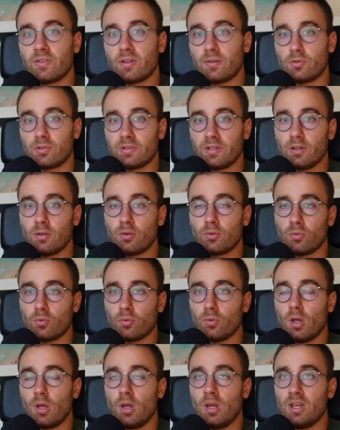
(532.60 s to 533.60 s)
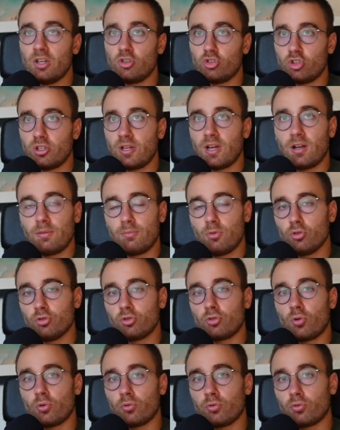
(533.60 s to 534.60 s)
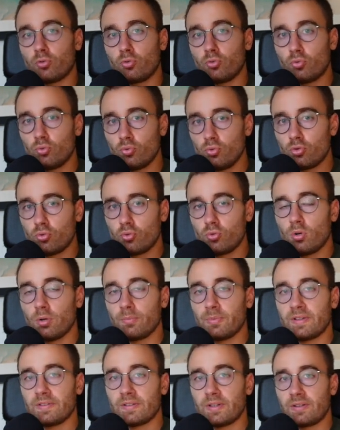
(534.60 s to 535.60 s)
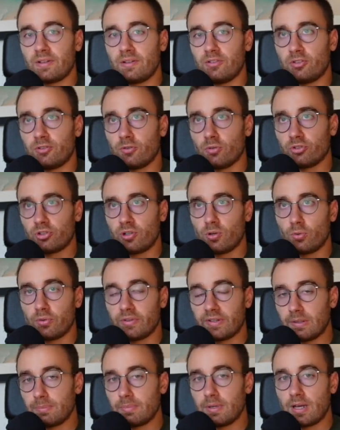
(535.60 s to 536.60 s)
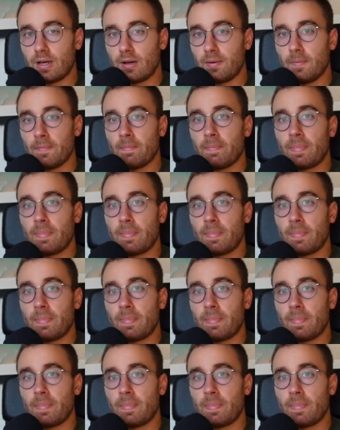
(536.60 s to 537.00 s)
Ça veut dire que généralement, je lance toujours mes stratégies d'enchère au CPA